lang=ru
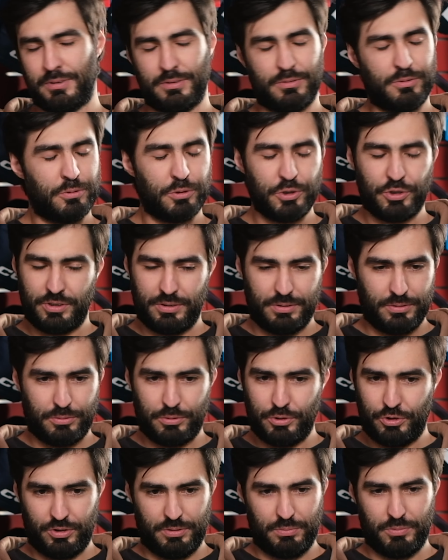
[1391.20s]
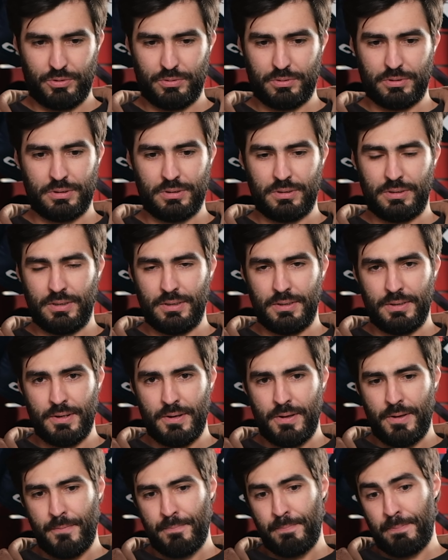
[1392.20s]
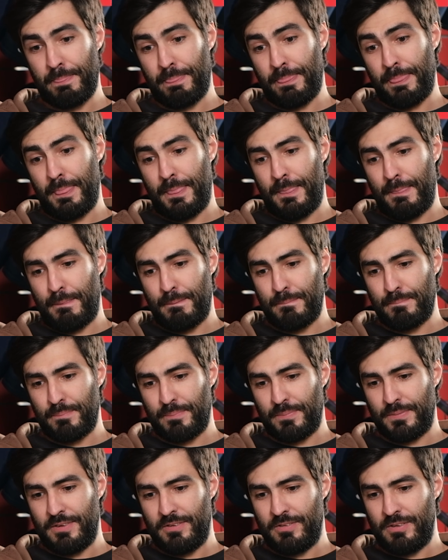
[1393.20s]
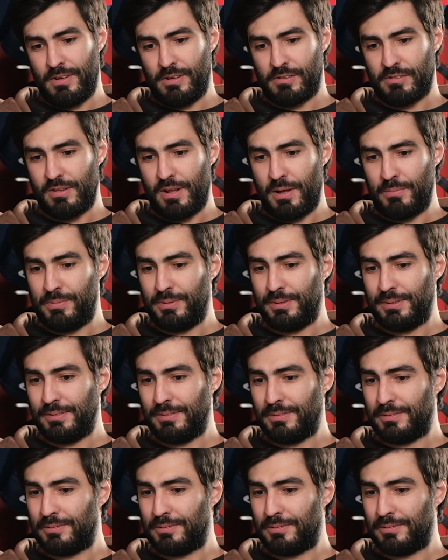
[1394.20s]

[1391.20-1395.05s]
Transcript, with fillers: очень-очень много. Не знаю, слабые